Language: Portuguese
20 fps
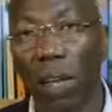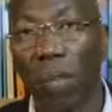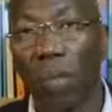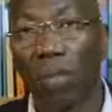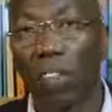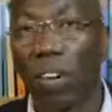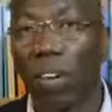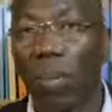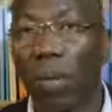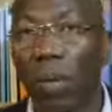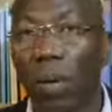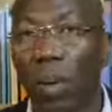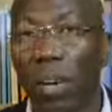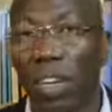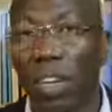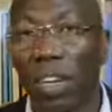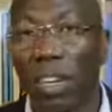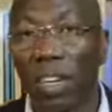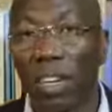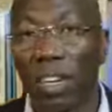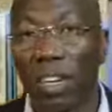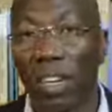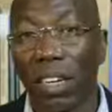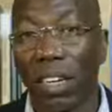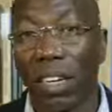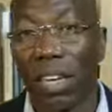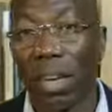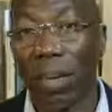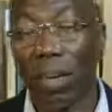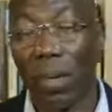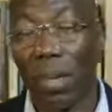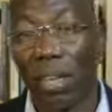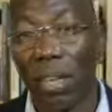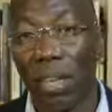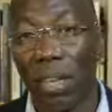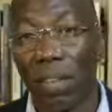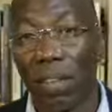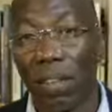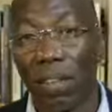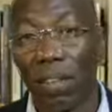Para falar com uma, eh, a
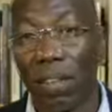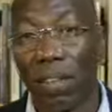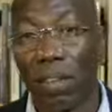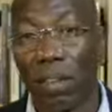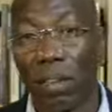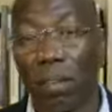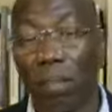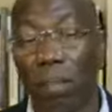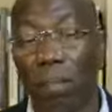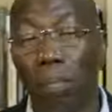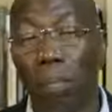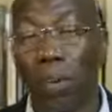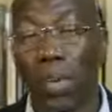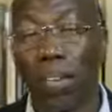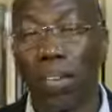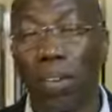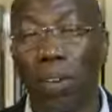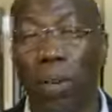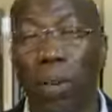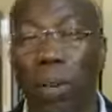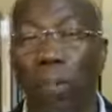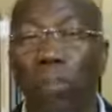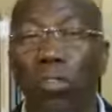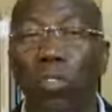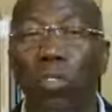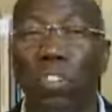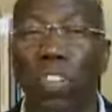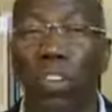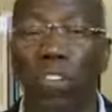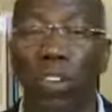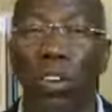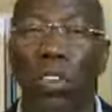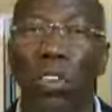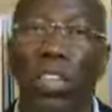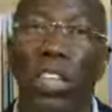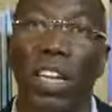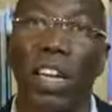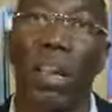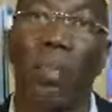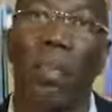mim, eh, pensa como é possível não
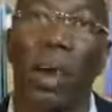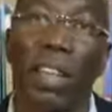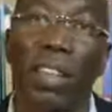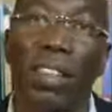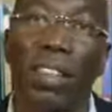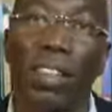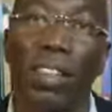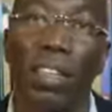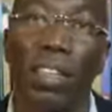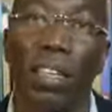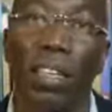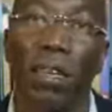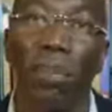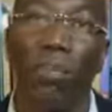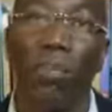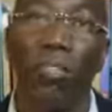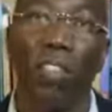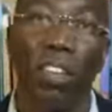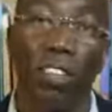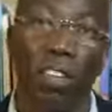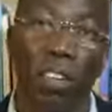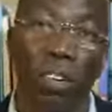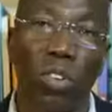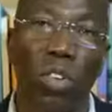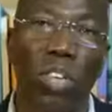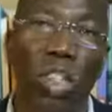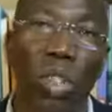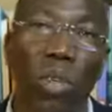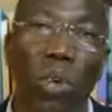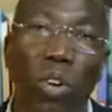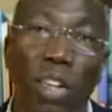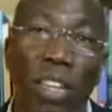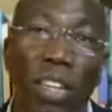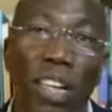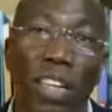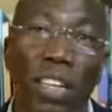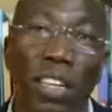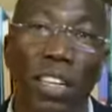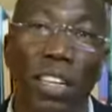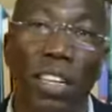ter debate, é possível não
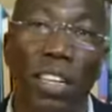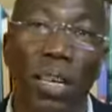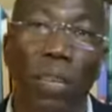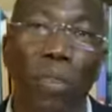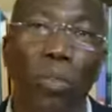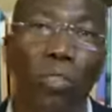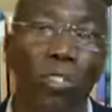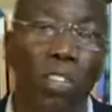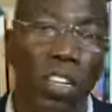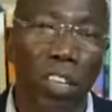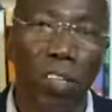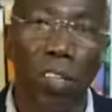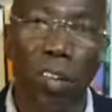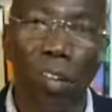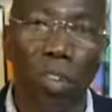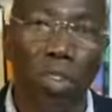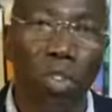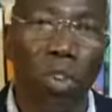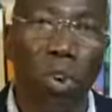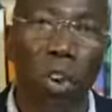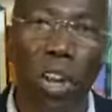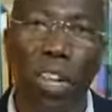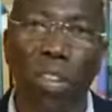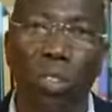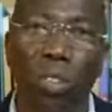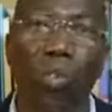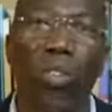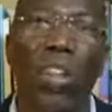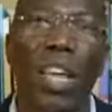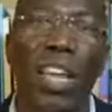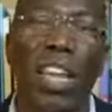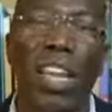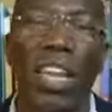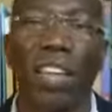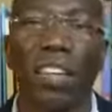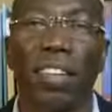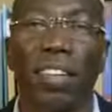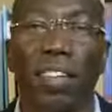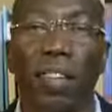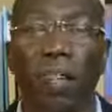discordar, é possível não trocar tudo e
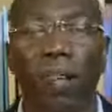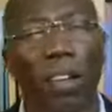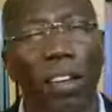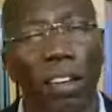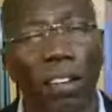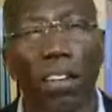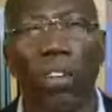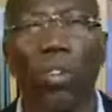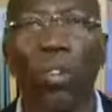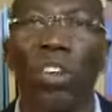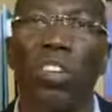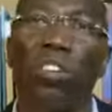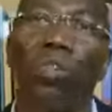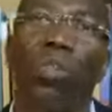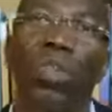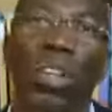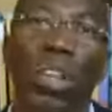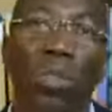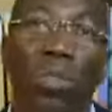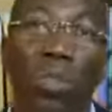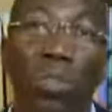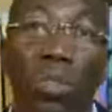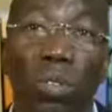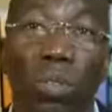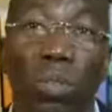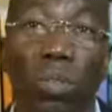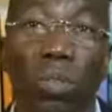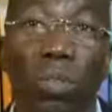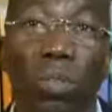ideias se não insulta outro.